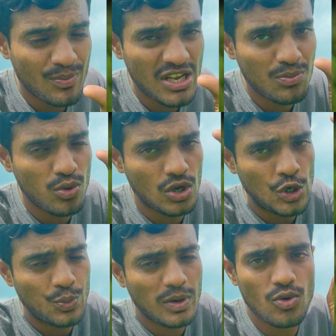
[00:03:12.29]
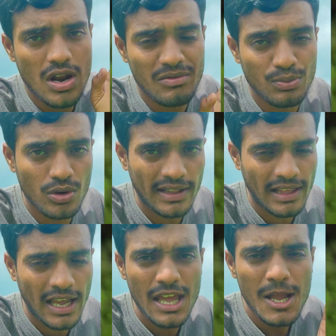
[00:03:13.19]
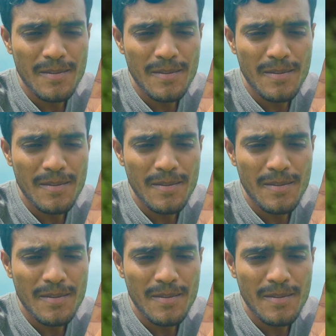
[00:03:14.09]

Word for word: है सफेद फूल के ऊपर गुलाबी फूल आता है